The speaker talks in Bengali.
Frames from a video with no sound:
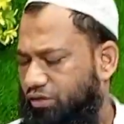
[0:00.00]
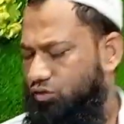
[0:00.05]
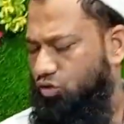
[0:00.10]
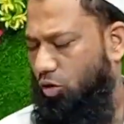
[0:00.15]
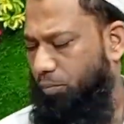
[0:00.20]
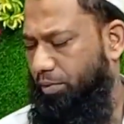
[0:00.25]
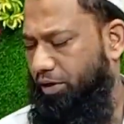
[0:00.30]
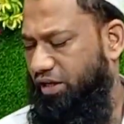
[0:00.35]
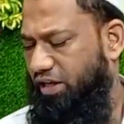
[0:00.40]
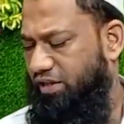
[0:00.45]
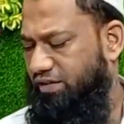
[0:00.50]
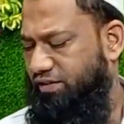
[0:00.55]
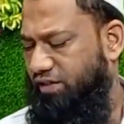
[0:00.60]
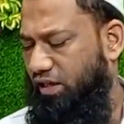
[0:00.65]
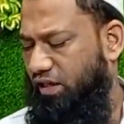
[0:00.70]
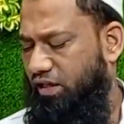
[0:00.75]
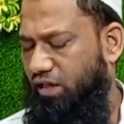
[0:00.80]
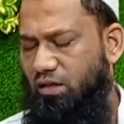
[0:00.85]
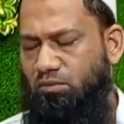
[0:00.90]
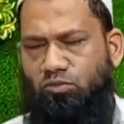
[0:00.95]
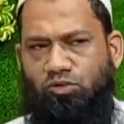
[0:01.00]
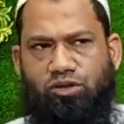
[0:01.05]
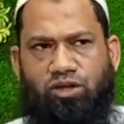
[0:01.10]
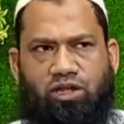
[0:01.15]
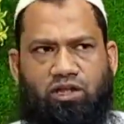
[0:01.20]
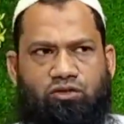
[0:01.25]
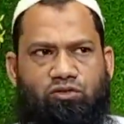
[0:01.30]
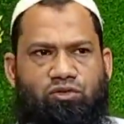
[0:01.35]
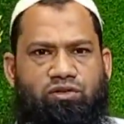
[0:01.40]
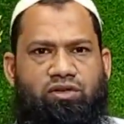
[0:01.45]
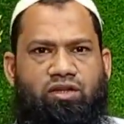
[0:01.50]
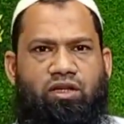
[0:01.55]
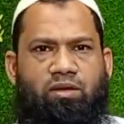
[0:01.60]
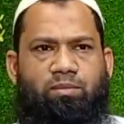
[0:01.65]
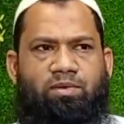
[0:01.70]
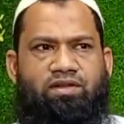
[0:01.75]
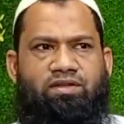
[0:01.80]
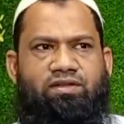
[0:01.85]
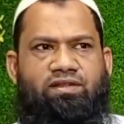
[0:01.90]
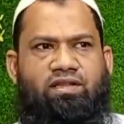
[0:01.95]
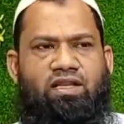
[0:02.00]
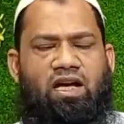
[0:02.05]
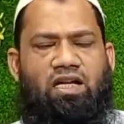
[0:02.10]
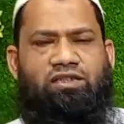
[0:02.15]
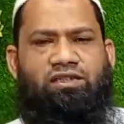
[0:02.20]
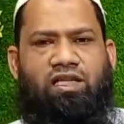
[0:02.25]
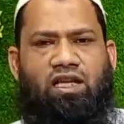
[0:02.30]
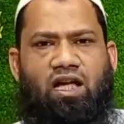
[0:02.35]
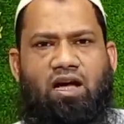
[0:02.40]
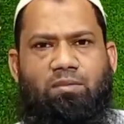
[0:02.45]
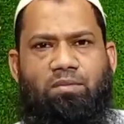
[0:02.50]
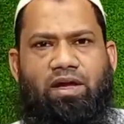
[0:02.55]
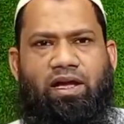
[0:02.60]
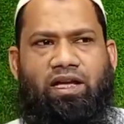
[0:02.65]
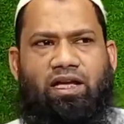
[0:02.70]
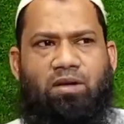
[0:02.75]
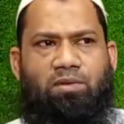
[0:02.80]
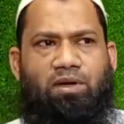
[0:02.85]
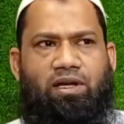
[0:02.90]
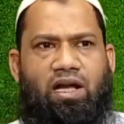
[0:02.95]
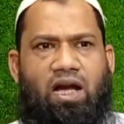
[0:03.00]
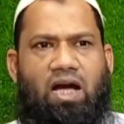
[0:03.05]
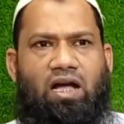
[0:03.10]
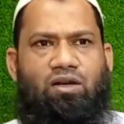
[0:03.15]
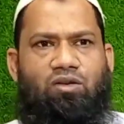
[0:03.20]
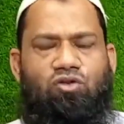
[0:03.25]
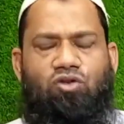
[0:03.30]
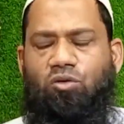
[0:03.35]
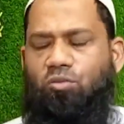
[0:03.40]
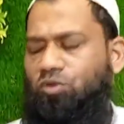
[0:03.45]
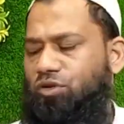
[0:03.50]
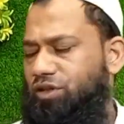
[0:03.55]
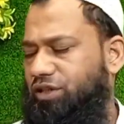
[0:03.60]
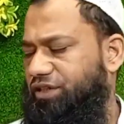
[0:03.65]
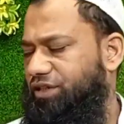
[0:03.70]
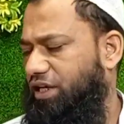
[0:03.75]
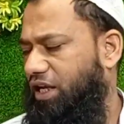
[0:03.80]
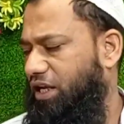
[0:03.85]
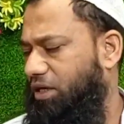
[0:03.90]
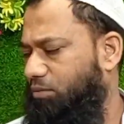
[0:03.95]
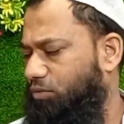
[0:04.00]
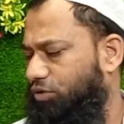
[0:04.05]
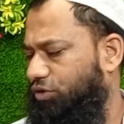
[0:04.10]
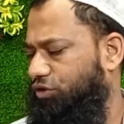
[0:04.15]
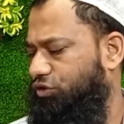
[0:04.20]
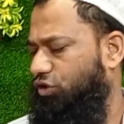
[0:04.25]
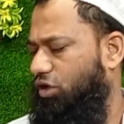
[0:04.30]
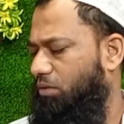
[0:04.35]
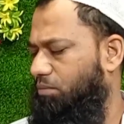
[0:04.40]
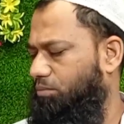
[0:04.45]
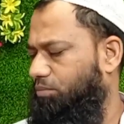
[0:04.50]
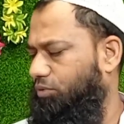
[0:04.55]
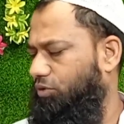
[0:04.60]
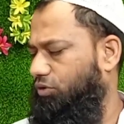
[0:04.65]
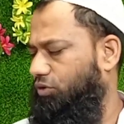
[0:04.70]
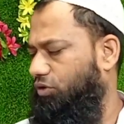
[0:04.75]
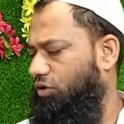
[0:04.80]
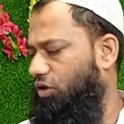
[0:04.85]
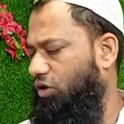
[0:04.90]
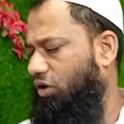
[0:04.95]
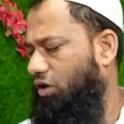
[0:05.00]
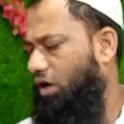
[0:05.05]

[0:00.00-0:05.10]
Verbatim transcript: টপেটা সিল্কের মধ্যে কিছু থ্রি পিস নিয়ে আসলাম একেবারে আনকমন ডিজাইনের মধ্যে সম্পূর্ণ